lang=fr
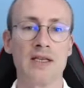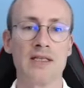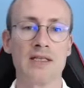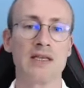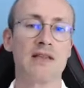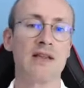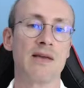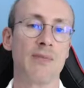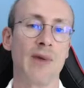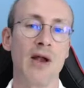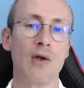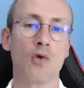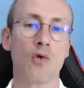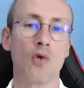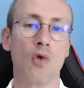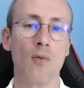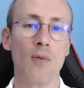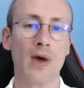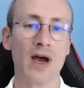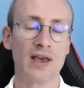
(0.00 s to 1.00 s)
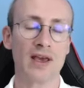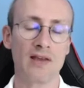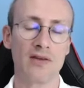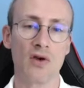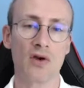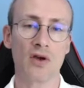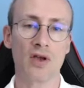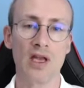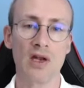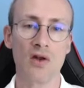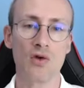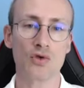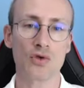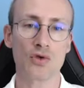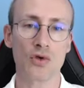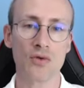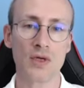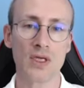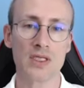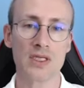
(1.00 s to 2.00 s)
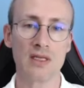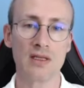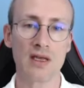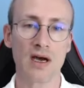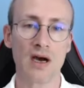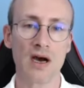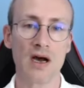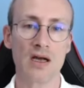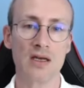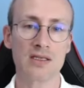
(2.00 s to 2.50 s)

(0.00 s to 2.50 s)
ce n'était pas le gros marketeur qu'il est aujourd'hui, etc.